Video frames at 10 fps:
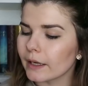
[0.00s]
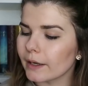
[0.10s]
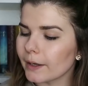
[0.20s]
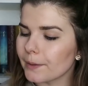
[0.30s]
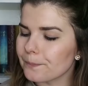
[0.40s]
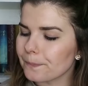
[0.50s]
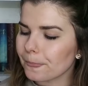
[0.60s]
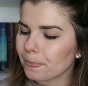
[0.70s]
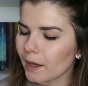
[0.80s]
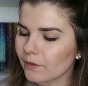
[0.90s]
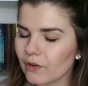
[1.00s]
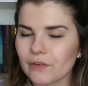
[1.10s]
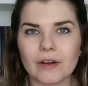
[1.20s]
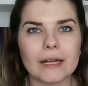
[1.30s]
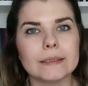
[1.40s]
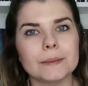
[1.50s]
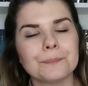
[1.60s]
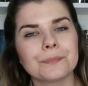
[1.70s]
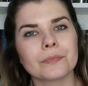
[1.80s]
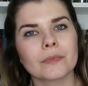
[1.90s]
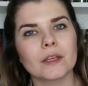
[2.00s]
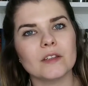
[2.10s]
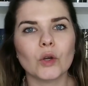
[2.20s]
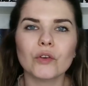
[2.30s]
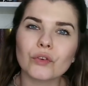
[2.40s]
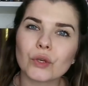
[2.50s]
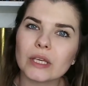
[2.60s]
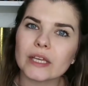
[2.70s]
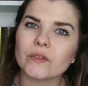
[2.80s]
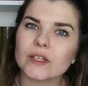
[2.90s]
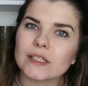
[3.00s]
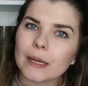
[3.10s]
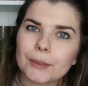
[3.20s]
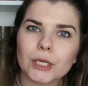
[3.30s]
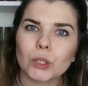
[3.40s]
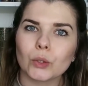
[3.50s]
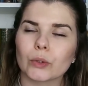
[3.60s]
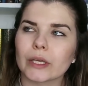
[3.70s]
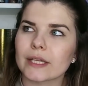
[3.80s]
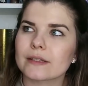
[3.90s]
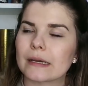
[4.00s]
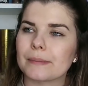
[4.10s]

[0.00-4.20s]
Ähm, einfach weil die Euphorie etwas abgeklungen ist.